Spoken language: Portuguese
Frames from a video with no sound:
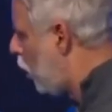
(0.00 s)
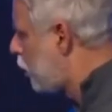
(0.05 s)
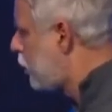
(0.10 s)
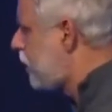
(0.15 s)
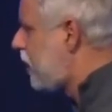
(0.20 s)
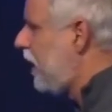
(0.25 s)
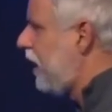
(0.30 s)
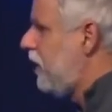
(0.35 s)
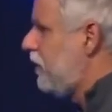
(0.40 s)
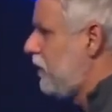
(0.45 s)
Ou
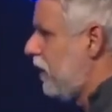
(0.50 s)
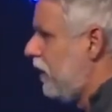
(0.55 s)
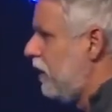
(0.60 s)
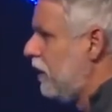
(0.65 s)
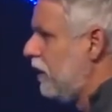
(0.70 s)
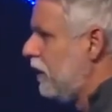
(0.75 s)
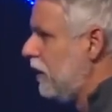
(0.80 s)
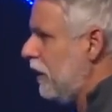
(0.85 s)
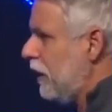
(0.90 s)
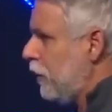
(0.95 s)
seja,
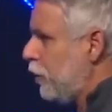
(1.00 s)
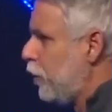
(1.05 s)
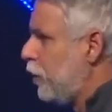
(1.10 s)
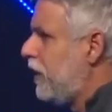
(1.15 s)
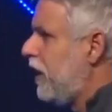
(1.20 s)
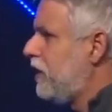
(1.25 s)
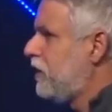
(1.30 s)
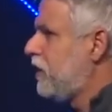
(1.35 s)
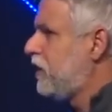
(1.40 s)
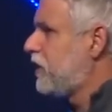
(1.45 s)

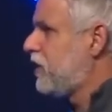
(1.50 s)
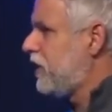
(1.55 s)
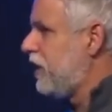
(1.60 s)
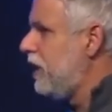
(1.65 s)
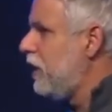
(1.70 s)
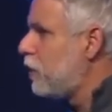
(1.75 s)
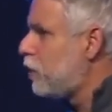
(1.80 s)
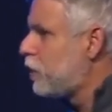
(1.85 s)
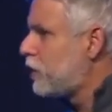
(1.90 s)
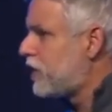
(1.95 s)
durante
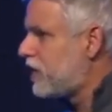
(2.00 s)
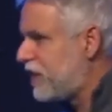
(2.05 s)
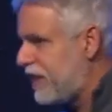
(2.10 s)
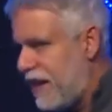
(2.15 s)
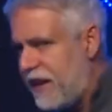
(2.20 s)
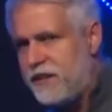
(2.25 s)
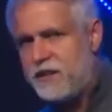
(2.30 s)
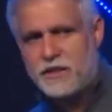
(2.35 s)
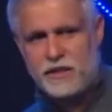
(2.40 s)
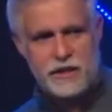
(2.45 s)
cinco,
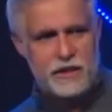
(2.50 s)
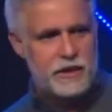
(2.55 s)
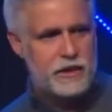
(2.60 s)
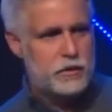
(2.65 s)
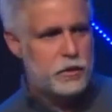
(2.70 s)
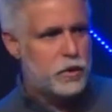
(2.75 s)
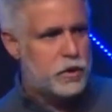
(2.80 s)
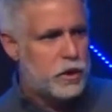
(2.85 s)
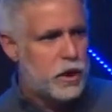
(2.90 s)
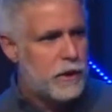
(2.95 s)
seis
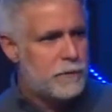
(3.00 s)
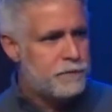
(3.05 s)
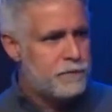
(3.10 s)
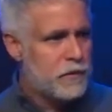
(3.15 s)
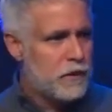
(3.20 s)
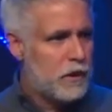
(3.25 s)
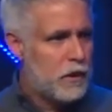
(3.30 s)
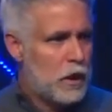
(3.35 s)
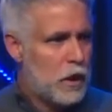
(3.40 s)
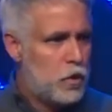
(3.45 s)
anos,
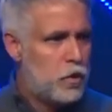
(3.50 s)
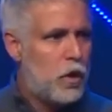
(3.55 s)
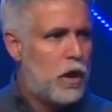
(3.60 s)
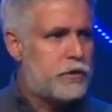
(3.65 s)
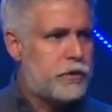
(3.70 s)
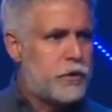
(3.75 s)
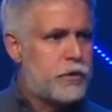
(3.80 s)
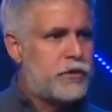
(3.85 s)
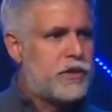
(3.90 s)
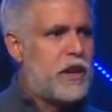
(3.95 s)

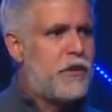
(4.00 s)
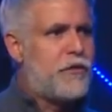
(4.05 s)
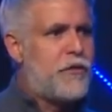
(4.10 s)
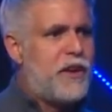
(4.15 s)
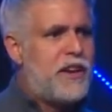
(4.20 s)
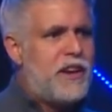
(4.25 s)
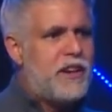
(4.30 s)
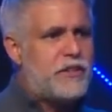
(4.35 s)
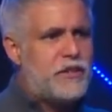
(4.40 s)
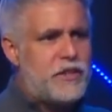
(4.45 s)
nossos
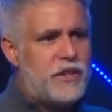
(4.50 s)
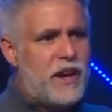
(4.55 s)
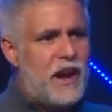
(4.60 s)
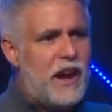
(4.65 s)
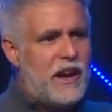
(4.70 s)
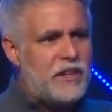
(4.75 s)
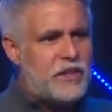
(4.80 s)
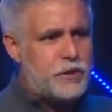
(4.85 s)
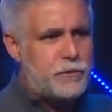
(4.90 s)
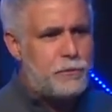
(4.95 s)

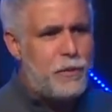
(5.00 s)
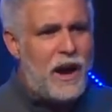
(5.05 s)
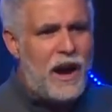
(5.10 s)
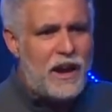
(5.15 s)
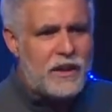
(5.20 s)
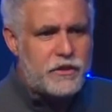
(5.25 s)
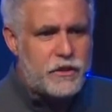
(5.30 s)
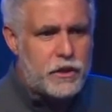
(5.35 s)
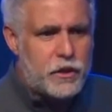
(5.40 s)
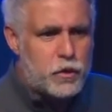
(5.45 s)
referenciais
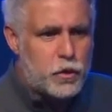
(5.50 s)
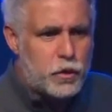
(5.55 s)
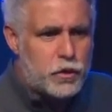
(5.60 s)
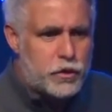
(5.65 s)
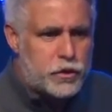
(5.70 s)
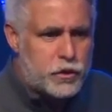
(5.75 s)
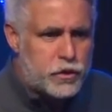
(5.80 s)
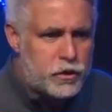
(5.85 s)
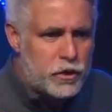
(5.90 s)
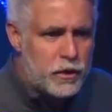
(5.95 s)

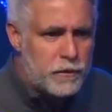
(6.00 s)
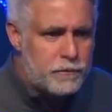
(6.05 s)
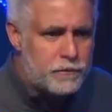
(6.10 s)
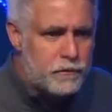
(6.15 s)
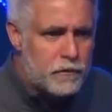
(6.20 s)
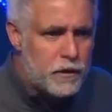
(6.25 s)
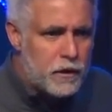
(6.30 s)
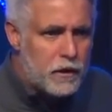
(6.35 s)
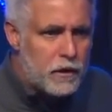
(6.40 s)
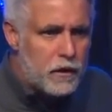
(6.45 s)
básicos
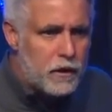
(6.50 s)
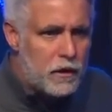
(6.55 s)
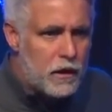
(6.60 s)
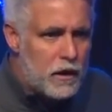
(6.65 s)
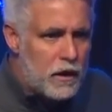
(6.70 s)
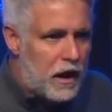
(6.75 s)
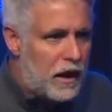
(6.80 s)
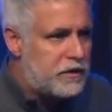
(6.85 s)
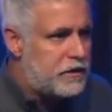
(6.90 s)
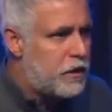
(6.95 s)

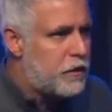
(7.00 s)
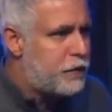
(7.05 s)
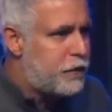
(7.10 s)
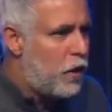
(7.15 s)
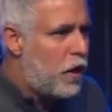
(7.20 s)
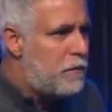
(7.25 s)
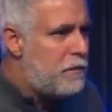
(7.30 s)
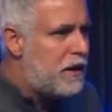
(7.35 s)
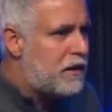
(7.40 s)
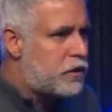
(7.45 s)
as
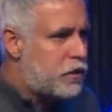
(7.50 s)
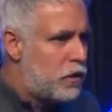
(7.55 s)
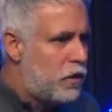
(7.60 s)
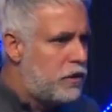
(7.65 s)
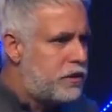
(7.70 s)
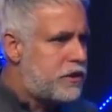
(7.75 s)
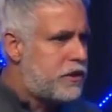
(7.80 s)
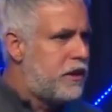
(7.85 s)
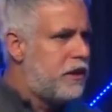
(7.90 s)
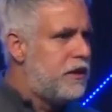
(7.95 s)

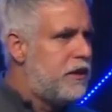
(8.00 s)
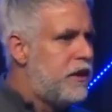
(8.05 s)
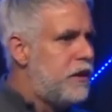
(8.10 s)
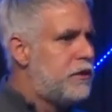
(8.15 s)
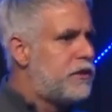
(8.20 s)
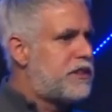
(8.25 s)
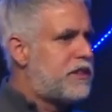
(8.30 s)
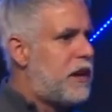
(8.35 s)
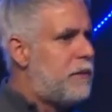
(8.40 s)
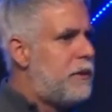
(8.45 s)
informações que
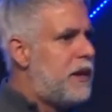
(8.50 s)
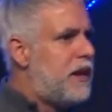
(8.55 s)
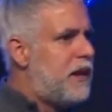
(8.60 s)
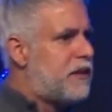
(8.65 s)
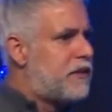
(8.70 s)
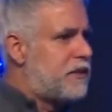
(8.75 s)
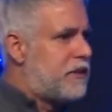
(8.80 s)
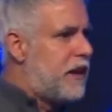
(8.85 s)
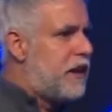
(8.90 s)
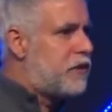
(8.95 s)
iriam
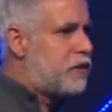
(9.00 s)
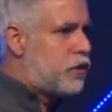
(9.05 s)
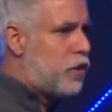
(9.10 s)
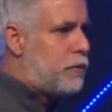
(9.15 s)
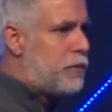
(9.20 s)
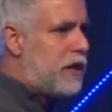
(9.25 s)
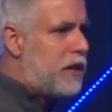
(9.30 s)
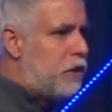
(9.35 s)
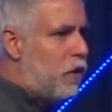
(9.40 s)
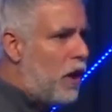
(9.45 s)
estabelecer
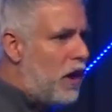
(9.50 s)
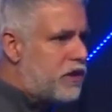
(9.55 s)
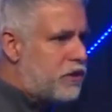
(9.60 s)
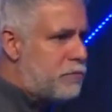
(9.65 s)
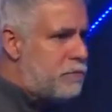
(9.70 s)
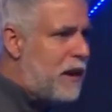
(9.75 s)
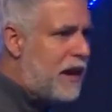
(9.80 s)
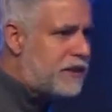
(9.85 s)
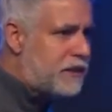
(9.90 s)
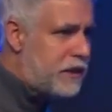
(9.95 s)
sobre
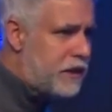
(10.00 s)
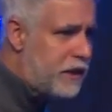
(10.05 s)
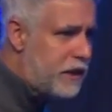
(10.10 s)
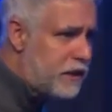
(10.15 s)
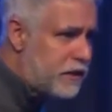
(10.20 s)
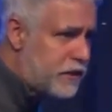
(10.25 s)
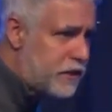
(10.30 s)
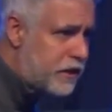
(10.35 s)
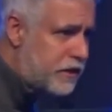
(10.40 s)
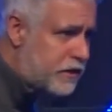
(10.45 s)
nós
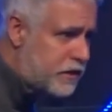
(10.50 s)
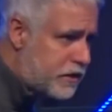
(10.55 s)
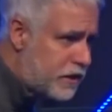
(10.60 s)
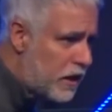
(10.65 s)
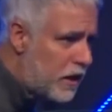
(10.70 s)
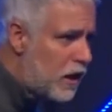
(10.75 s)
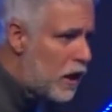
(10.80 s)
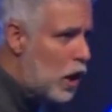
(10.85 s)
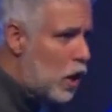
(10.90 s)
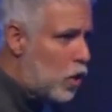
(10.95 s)

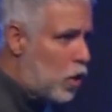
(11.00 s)
matrizes